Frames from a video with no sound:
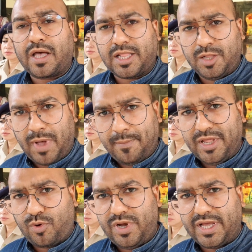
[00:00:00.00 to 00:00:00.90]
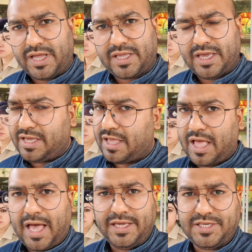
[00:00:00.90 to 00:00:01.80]
कत्ल मामले को लेकर के
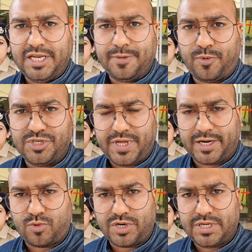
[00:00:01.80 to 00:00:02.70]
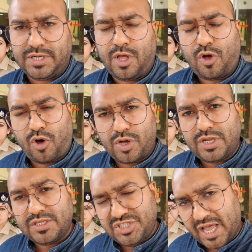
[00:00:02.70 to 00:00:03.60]
आई चलिए पुलिस हेडक्वार्टर
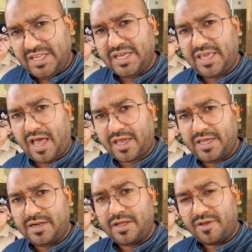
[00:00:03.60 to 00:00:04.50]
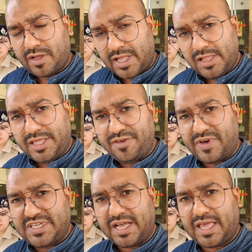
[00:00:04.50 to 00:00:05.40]
और जानिए कि आखिर कत्ल की
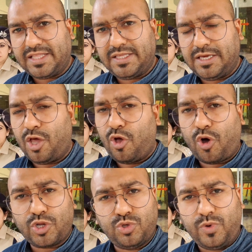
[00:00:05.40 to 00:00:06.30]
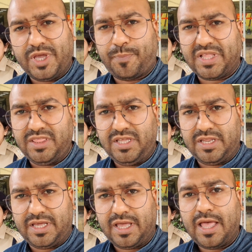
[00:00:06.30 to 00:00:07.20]
वजह क्या थी और क्यों एक पत्नी
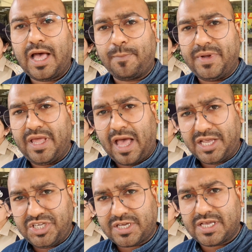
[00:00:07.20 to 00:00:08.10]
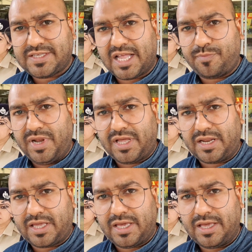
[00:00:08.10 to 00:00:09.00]
ने अपने आशिक के साथ
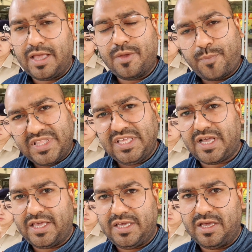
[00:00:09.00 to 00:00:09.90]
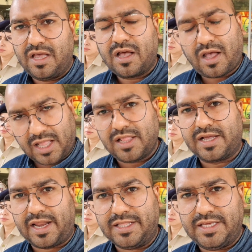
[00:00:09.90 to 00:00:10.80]
मिलकर के पति का ही कत्ल
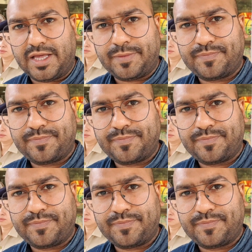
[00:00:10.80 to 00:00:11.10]
करा दिया